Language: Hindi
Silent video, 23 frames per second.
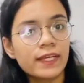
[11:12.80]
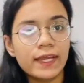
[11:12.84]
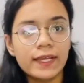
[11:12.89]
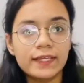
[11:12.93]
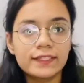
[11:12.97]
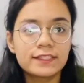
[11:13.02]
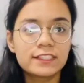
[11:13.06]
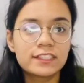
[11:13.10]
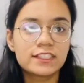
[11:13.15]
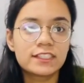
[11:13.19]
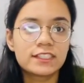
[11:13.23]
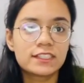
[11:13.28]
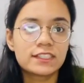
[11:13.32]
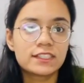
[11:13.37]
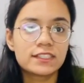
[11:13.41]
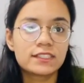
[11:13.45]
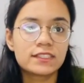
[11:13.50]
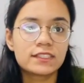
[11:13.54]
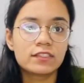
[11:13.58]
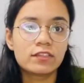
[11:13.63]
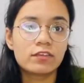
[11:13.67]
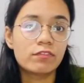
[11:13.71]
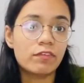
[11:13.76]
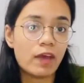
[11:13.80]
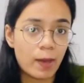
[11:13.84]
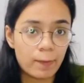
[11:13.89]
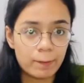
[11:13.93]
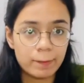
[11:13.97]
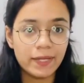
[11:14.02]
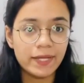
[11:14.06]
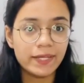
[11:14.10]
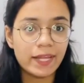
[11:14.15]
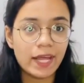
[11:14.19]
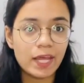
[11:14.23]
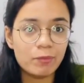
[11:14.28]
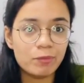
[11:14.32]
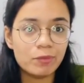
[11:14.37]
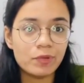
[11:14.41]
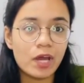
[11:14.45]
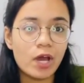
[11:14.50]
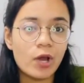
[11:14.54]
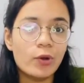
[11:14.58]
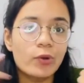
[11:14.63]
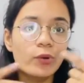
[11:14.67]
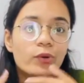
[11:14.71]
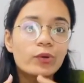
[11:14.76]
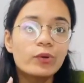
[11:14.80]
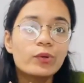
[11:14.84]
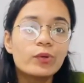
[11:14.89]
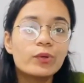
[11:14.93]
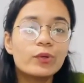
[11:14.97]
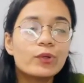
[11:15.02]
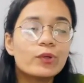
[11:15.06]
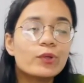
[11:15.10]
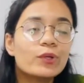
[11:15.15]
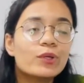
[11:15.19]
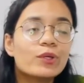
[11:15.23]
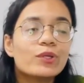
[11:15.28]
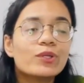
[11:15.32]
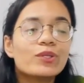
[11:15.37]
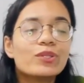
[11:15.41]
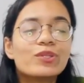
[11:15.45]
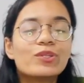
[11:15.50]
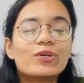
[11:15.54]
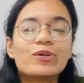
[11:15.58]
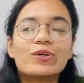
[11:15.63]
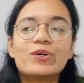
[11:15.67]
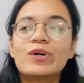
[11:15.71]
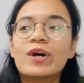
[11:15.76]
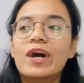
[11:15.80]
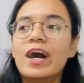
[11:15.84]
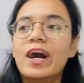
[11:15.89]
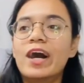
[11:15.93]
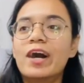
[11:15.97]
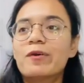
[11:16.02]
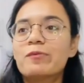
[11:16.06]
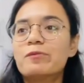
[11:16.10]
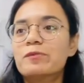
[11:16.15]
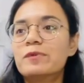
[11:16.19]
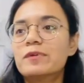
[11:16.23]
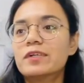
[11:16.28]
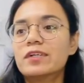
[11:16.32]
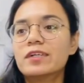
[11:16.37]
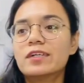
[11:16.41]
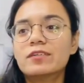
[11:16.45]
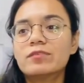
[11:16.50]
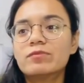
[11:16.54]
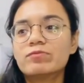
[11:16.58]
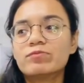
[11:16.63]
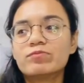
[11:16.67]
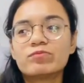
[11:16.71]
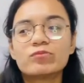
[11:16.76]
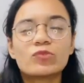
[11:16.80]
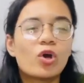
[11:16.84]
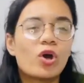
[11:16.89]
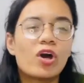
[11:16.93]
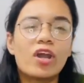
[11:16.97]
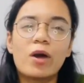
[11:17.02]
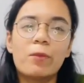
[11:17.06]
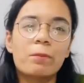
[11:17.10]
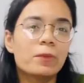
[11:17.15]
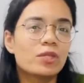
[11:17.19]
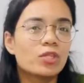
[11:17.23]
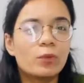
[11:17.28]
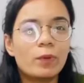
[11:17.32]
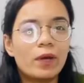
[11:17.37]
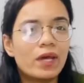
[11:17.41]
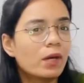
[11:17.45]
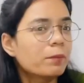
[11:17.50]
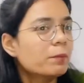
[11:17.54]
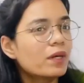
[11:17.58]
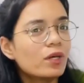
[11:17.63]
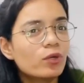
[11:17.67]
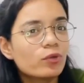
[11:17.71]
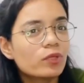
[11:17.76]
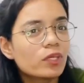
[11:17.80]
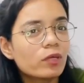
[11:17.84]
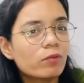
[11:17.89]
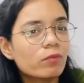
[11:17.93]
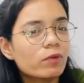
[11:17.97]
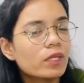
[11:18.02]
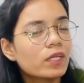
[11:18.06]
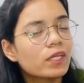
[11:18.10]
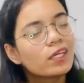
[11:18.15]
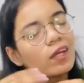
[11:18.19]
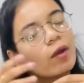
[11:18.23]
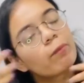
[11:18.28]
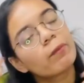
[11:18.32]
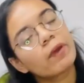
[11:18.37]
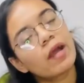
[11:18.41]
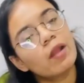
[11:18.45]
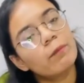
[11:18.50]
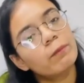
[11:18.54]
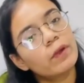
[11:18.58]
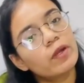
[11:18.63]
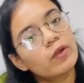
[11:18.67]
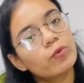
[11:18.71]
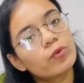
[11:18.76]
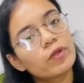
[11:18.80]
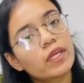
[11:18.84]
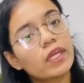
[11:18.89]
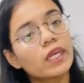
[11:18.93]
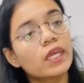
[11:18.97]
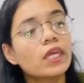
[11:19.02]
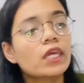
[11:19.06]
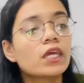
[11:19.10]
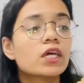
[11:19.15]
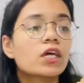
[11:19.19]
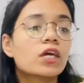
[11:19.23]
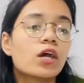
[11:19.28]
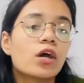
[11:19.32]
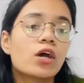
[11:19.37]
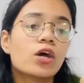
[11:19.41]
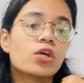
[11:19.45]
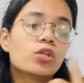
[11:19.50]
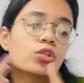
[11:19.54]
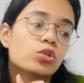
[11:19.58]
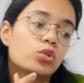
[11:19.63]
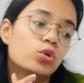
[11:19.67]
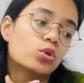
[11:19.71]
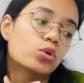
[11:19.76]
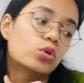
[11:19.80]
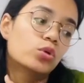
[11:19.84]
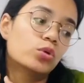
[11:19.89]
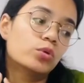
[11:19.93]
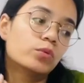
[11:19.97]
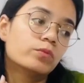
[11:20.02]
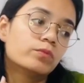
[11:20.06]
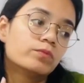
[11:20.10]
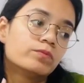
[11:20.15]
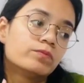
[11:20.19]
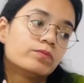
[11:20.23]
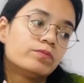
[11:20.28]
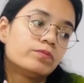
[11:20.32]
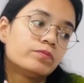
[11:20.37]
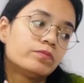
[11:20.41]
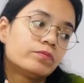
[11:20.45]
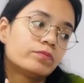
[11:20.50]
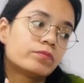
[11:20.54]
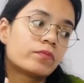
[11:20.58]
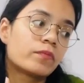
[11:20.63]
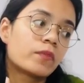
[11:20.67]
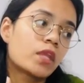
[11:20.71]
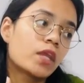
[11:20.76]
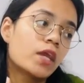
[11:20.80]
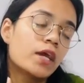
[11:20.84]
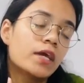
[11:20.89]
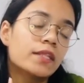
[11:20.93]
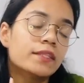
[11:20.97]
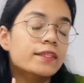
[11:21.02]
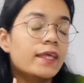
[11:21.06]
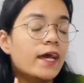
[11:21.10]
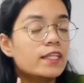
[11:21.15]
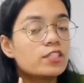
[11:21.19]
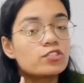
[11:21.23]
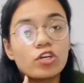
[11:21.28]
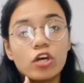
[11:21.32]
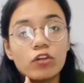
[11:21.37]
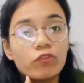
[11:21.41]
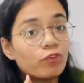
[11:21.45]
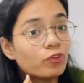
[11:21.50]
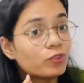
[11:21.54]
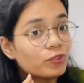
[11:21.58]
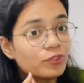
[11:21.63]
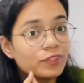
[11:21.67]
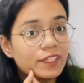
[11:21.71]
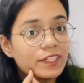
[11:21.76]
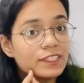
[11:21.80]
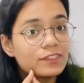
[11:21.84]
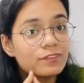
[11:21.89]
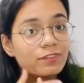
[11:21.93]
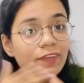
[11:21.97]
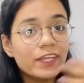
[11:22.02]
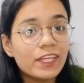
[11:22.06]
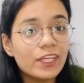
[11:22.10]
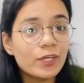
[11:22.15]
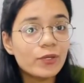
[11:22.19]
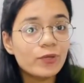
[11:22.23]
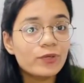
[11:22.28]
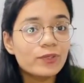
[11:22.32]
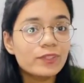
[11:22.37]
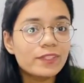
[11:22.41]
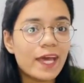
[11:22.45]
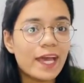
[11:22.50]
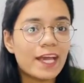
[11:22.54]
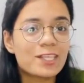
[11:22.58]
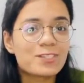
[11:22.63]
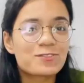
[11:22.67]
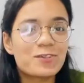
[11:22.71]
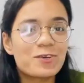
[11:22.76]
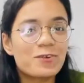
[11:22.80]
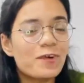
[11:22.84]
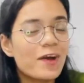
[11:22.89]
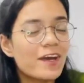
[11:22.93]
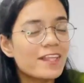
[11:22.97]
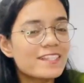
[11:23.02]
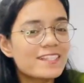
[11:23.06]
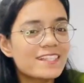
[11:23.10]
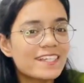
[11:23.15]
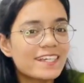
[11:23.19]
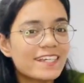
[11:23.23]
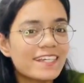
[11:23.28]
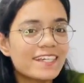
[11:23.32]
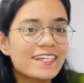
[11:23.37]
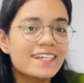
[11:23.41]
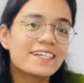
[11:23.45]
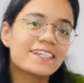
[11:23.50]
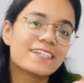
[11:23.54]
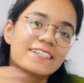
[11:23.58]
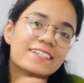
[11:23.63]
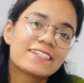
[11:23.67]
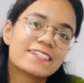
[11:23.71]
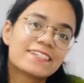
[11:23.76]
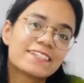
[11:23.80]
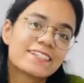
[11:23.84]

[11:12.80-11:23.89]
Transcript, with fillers: इट्स फैमिली टाइम नाउ तो अब और अब मैं दोबारा पढ़ूंगी भी नहीं अब कल पढ़ूंगी तो दैट्स ऑल फॉर टुडेज वीडियो थैंक्स फॉर वॉचिंग